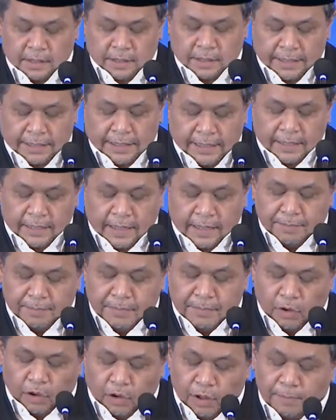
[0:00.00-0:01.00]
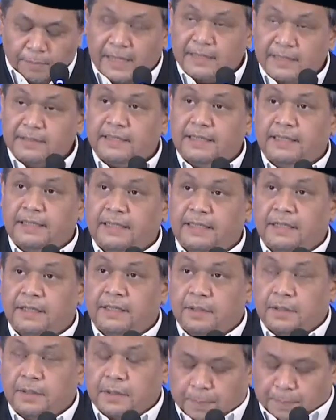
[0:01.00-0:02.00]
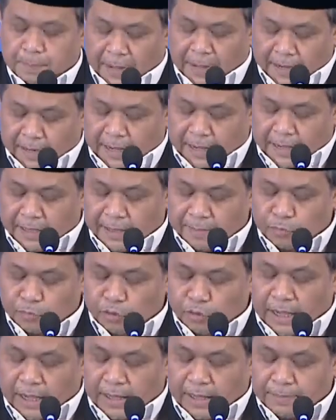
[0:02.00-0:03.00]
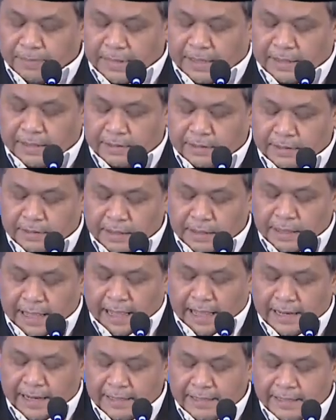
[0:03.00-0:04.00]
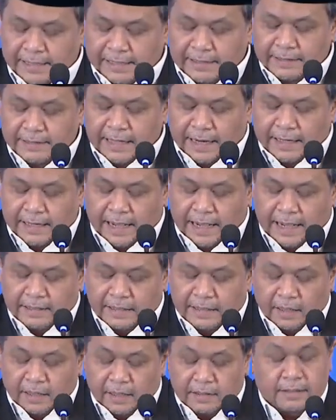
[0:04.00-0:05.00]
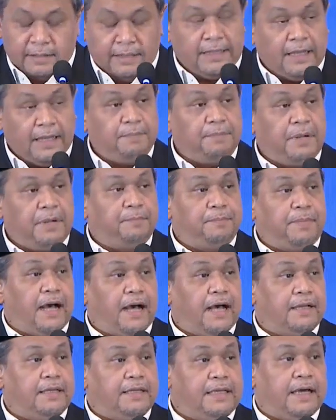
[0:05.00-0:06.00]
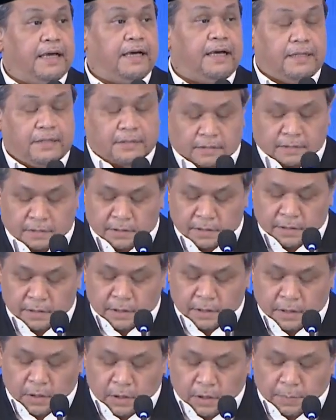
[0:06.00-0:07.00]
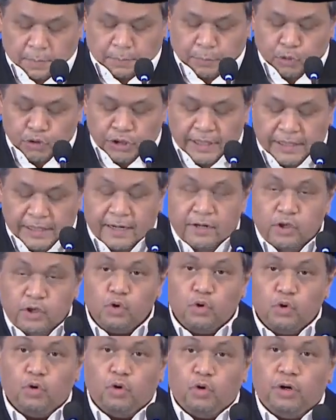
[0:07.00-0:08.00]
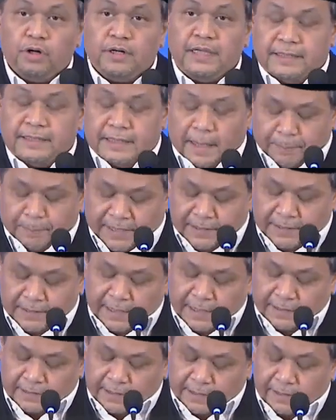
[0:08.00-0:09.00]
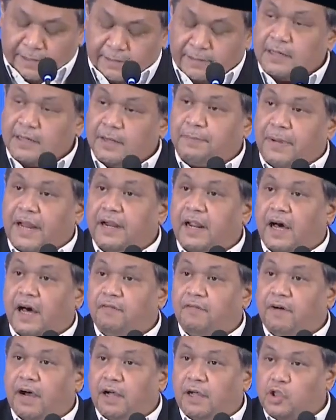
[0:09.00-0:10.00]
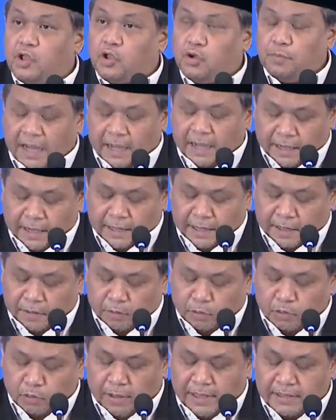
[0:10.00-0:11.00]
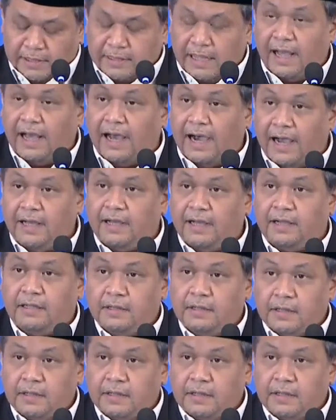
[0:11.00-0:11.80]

yang kami hormati para alim ulama, hadirin dan hadirat yang berbahagia. Puji dan syukur kita panjatkan kepada Allah Subhanahu wa taala